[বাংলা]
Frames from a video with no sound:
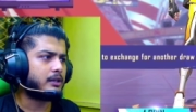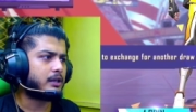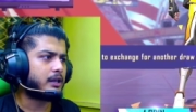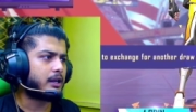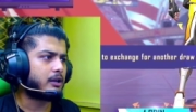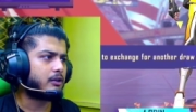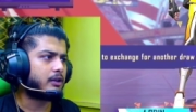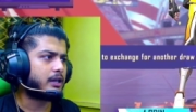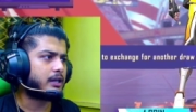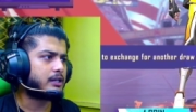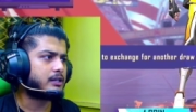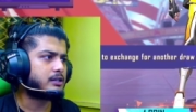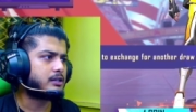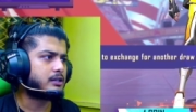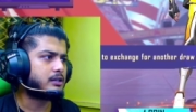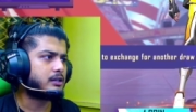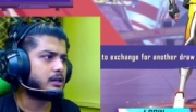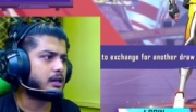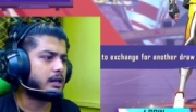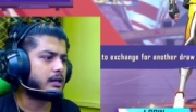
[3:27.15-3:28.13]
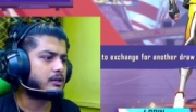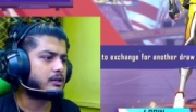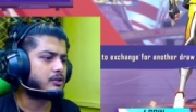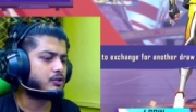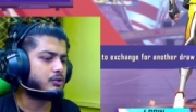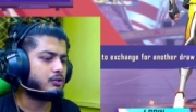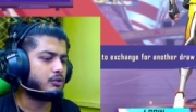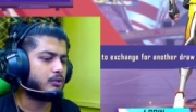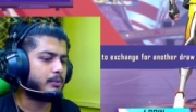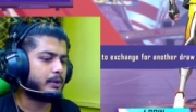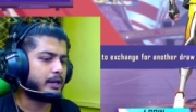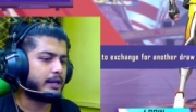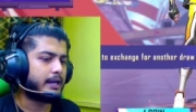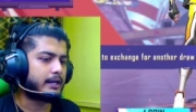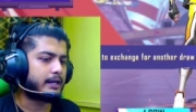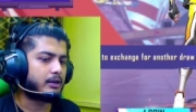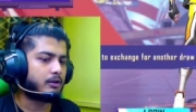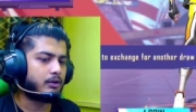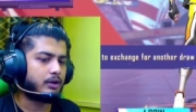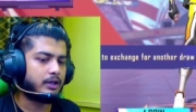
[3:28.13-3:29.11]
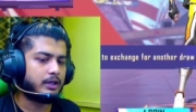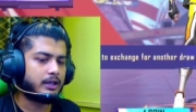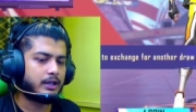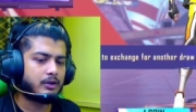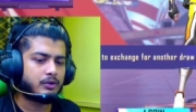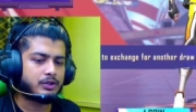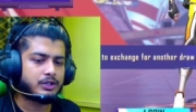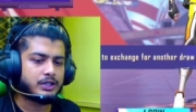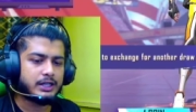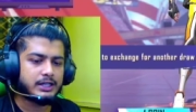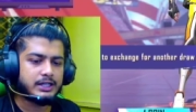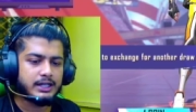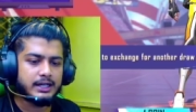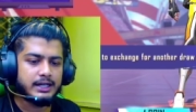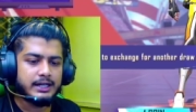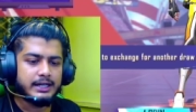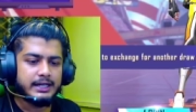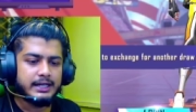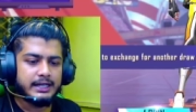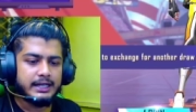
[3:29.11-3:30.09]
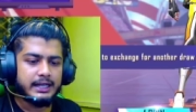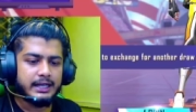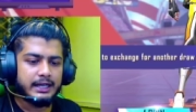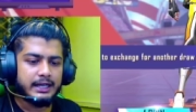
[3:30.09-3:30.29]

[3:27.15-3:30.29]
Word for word: কেন দেখাচ্ছে আটশো ও ভাই একটা করে ইয়ে করছে আচ্ছা এখানে